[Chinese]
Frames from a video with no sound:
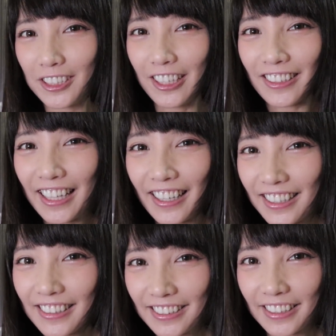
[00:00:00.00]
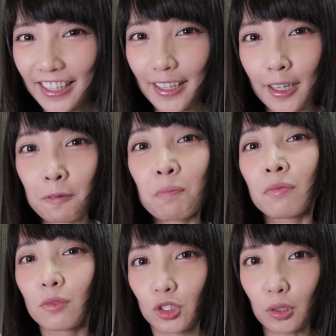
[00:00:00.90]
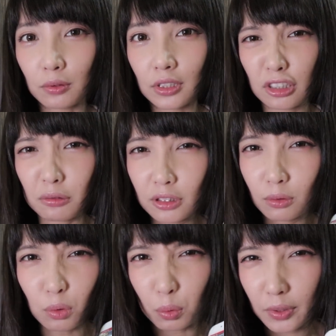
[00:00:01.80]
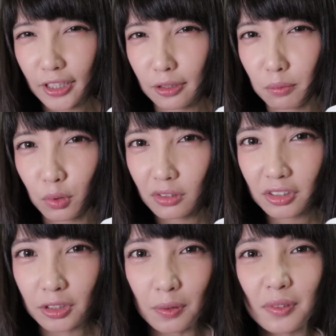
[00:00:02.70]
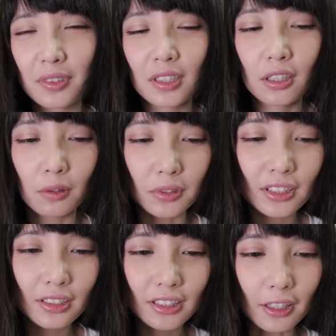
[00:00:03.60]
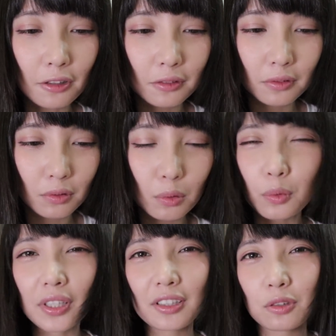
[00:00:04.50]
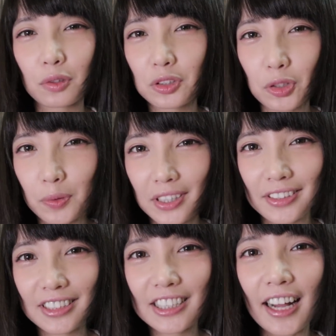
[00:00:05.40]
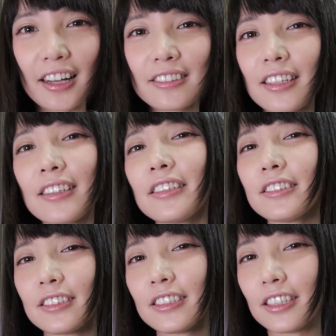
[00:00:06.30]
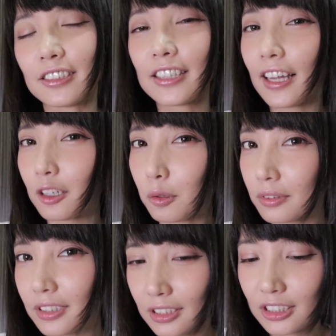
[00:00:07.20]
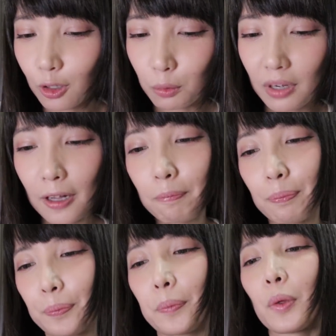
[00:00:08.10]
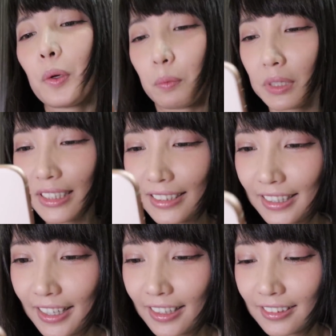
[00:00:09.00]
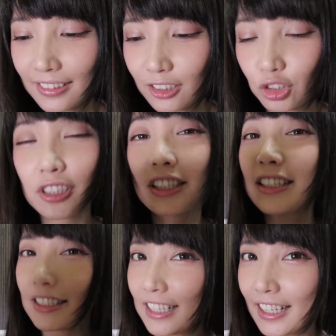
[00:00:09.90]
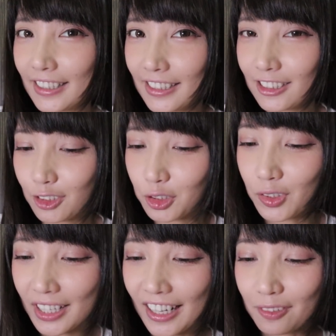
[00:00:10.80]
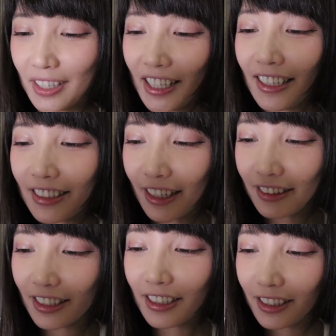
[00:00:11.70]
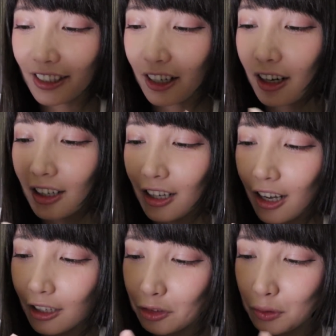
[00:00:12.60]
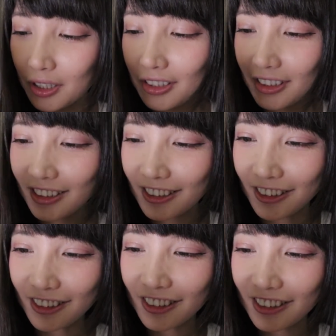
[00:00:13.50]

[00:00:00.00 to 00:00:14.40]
我要再来验证看看，究竟是不是录影魔咒。我真的只要录影就会抽的很差。那但是之前是在公司抽嘛，我们今天就先在家里抽抽看。我们来看一下第一个二十五颗晶石